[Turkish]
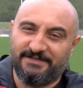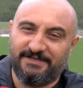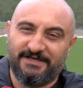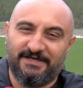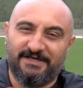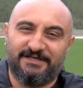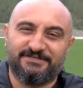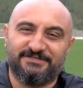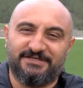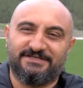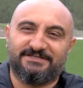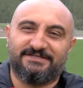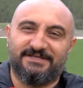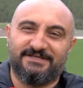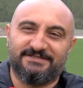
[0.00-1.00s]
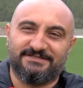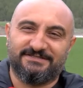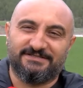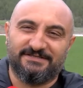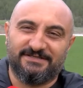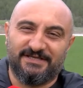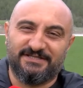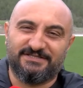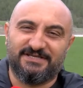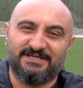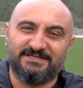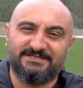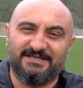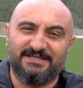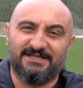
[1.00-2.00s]
Yine Erciyes'teyiz.
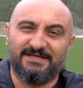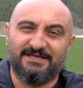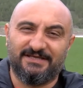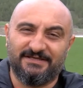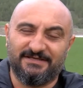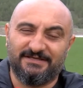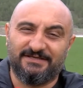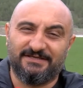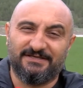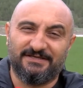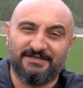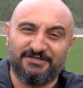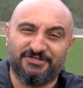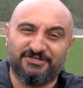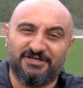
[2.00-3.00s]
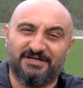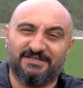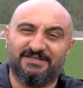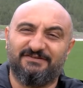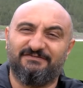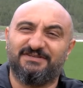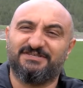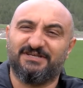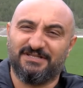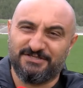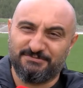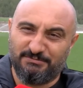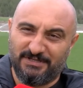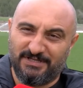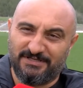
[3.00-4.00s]
Geçen sene e, inşaatını ve
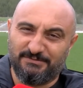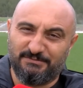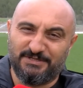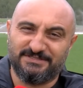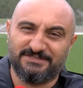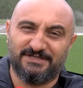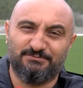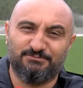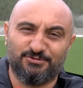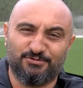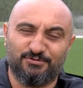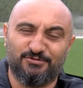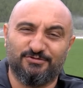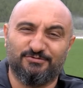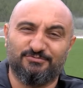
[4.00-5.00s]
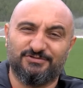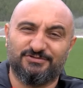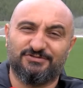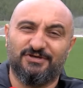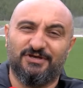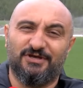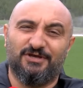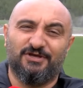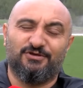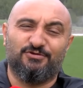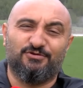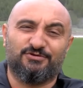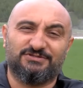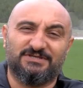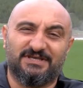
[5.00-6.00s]
çalışmalarını başlatmış olduğumuz
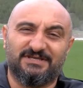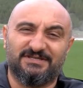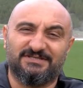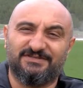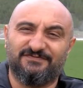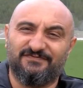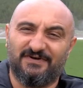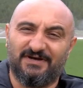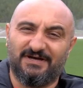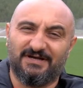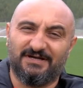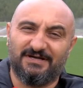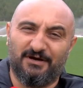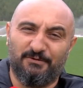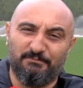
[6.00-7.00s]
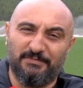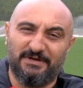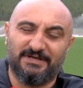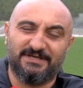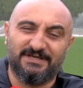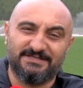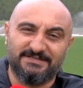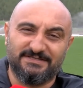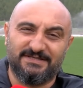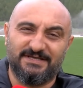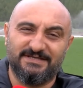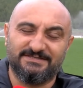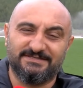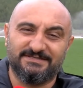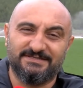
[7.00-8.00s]
yüksek irtifa kamp
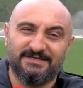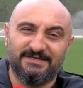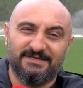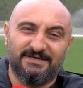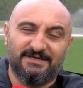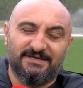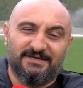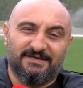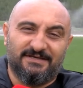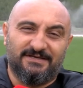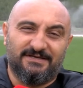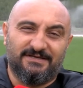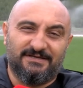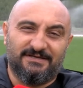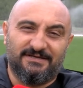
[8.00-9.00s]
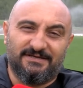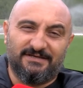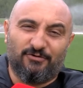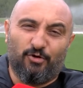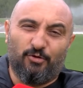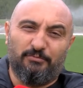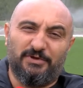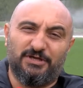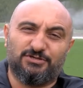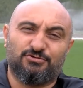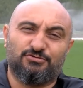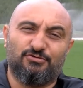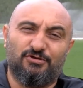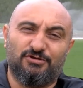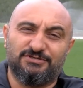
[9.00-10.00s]
merkezindeyiz. E, 15
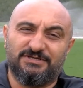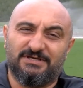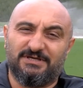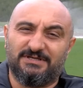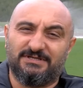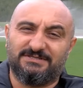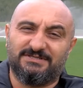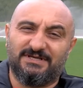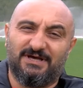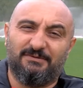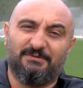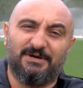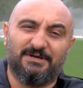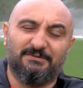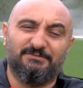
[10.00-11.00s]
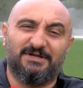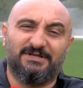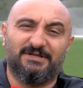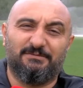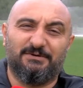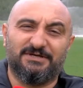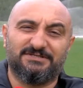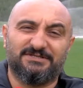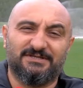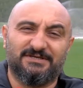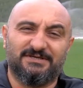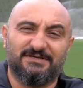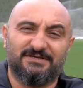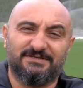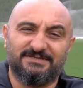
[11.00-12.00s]
gün önce saha bakımlarına
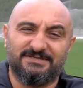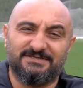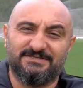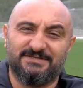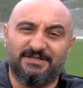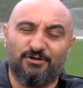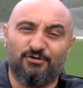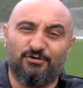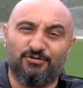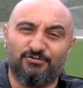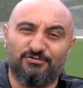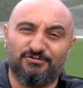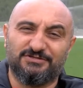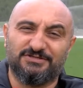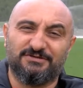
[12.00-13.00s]
başladık. Sizin de gördüğünüz